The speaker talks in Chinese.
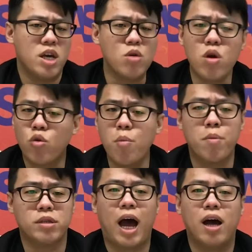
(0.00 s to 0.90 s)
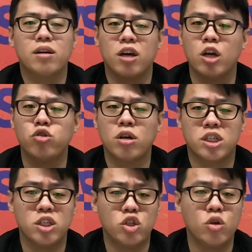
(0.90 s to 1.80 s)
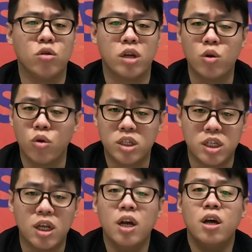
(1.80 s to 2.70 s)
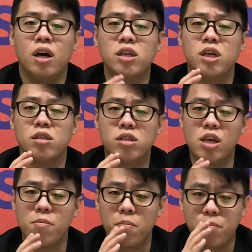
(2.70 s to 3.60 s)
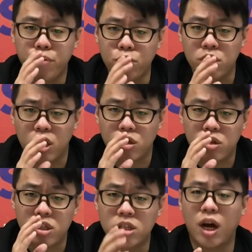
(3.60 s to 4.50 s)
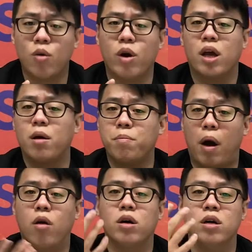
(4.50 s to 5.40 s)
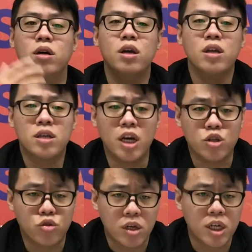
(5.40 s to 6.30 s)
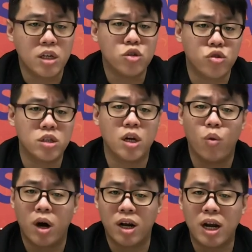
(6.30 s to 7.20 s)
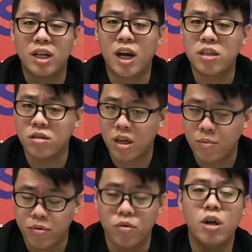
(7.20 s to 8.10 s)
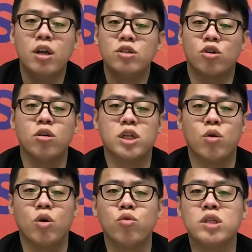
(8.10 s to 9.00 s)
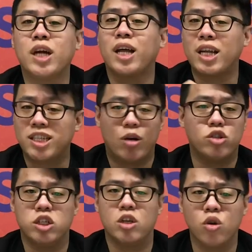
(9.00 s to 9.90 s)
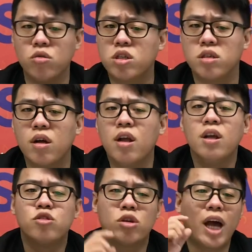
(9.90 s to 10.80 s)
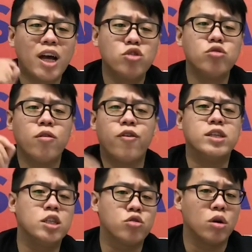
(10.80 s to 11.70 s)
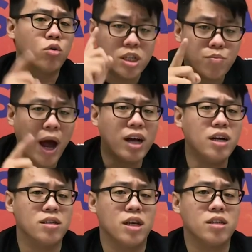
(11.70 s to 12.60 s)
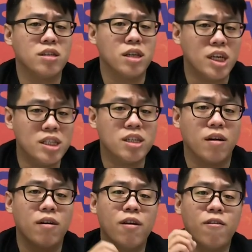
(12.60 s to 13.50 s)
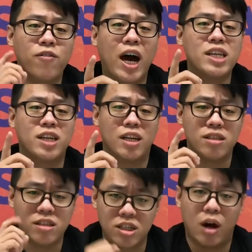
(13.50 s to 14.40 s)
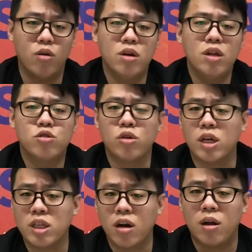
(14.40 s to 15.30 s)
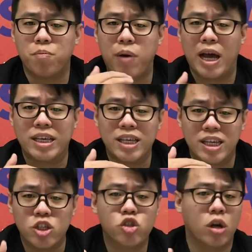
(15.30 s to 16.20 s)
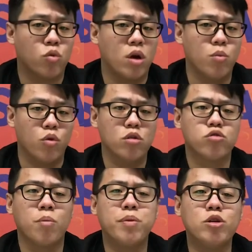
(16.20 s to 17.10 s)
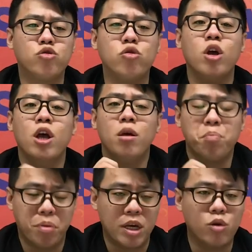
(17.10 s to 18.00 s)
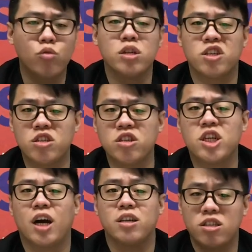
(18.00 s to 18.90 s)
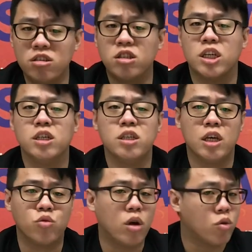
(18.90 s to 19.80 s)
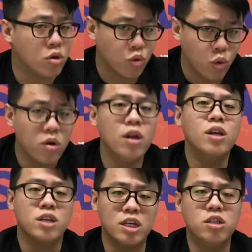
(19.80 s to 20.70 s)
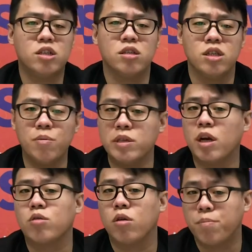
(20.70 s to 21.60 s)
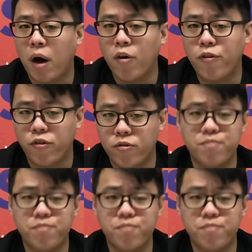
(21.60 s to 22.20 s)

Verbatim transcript: 因为规模不大，可以创新又有灵活性，而且店铺的上位饱和，可以随意选择往哪里开设店铺，都成为路易莎它早期的优势。所以他继续分析说，星巴克也是因着发展早。所以到了百亿营收的规模，所以必须评估的事项事情也越来越多，因此也比较有包袱。